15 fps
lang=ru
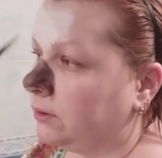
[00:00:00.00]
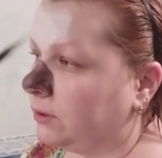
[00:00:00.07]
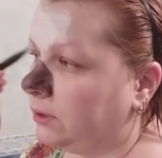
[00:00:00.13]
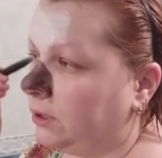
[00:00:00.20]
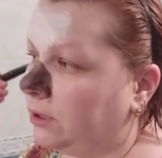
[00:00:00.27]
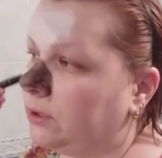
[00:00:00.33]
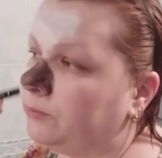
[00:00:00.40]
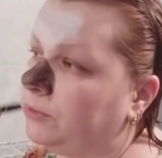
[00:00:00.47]

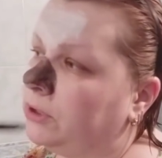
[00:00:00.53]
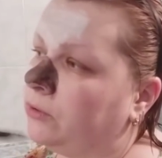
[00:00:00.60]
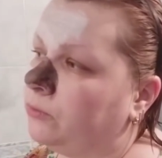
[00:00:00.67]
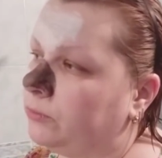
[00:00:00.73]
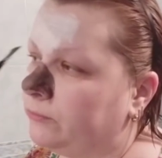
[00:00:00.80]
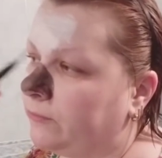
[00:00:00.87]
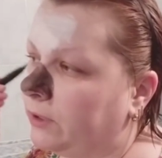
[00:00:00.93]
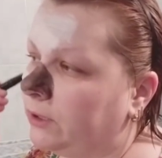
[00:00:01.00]
Гелем для
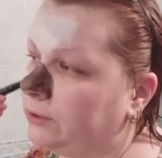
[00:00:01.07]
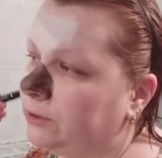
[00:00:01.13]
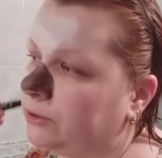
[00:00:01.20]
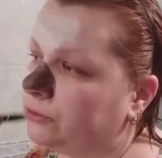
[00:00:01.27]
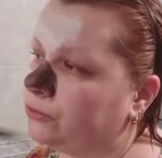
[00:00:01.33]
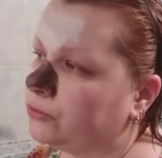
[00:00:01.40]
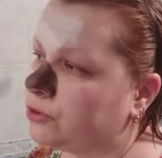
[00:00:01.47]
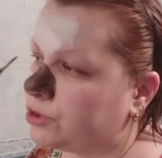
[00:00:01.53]

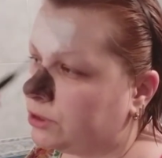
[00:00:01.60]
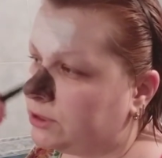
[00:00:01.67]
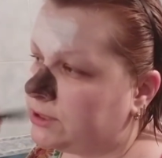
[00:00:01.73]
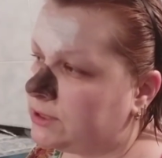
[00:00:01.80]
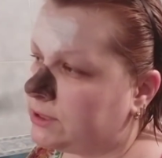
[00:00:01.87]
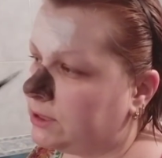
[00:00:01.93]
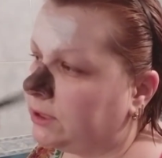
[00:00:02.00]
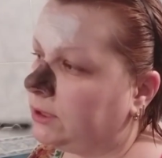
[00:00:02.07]
умывания, тоже из
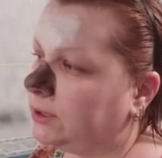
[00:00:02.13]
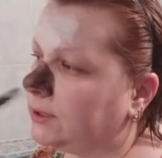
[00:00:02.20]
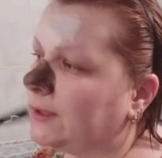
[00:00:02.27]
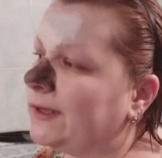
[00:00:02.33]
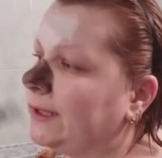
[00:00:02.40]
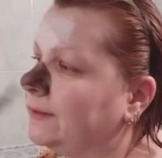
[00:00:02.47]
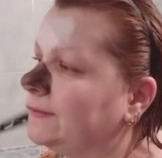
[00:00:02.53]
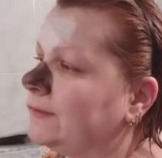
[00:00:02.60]
серии
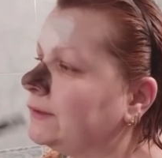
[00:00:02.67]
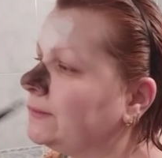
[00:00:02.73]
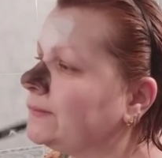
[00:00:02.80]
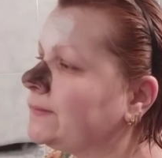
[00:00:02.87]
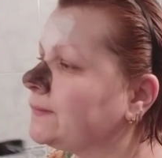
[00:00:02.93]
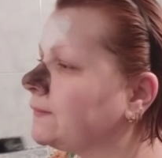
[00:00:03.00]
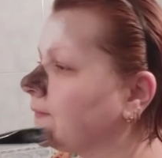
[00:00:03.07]
Avon.